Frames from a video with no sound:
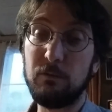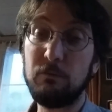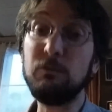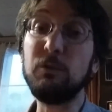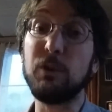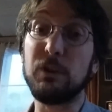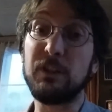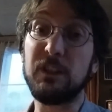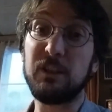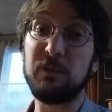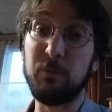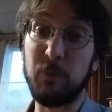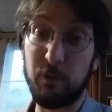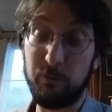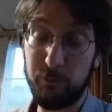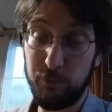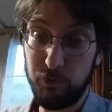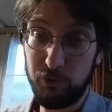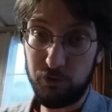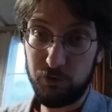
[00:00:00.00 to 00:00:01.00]
würde ich
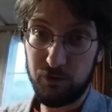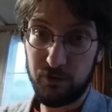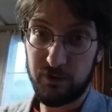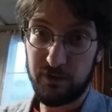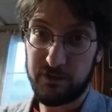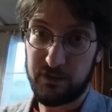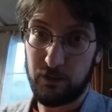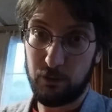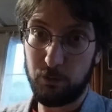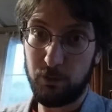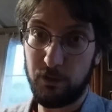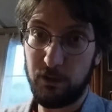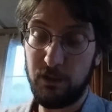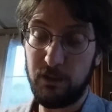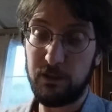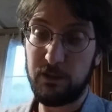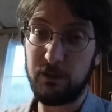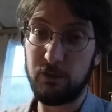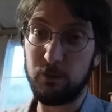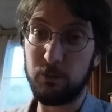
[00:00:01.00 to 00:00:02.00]
mir wünschen, dass auch
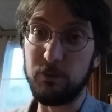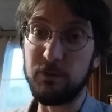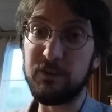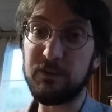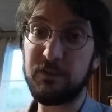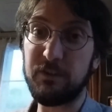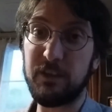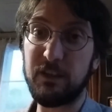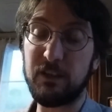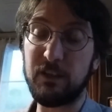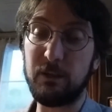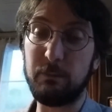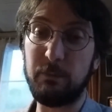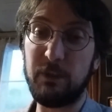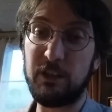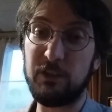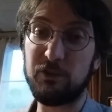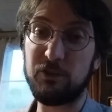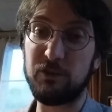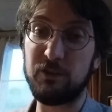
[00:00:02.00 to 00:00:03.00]
religionsferne
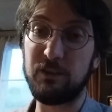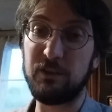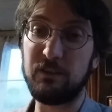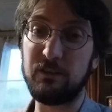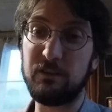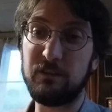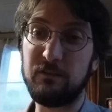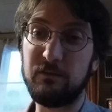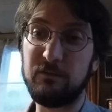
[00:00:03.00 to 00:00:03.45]
Menschen